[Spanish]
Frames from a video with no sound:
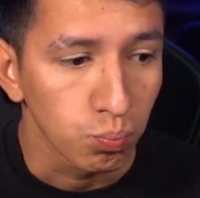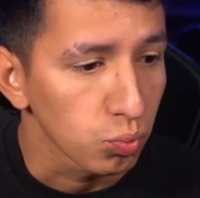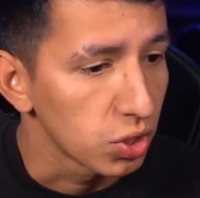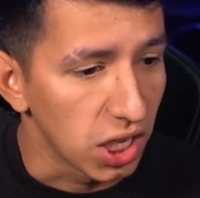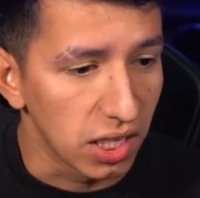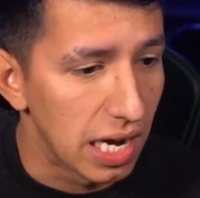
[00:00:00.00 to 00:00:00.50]

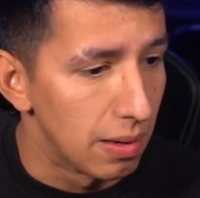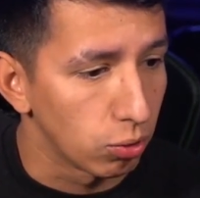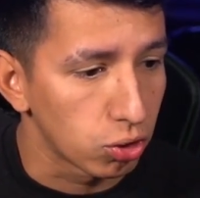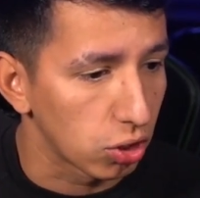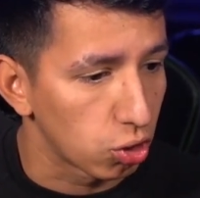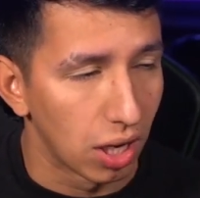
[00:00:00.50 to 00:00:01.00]
Sí, ya
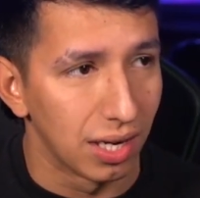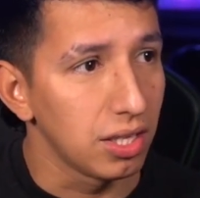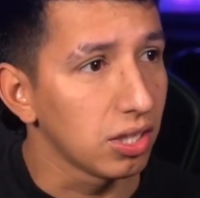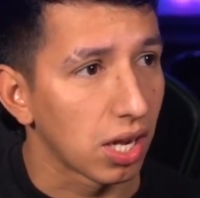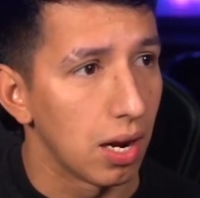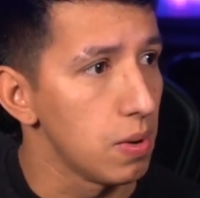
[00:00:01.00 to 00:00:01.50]
muchachos, ya
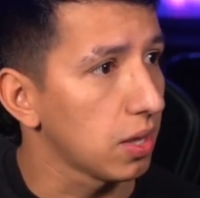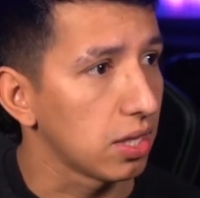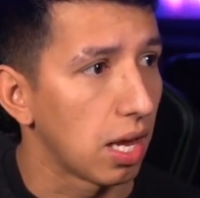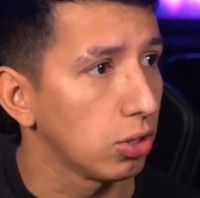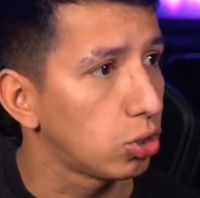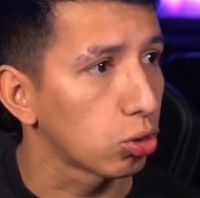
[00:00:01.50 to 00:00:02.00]
literalmente
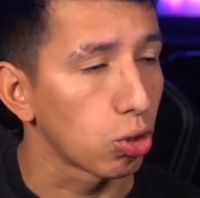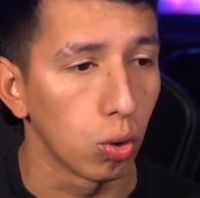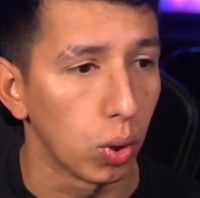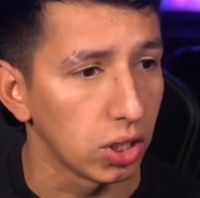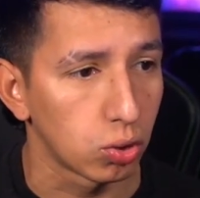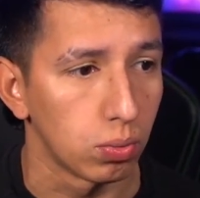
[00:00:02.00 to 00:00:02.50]
ya he visto
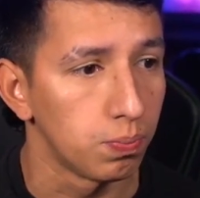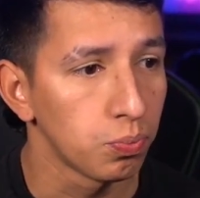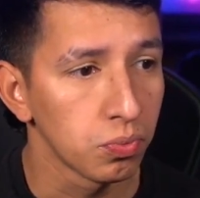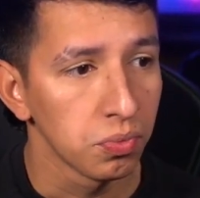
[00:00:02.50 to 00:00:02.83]
todo eso.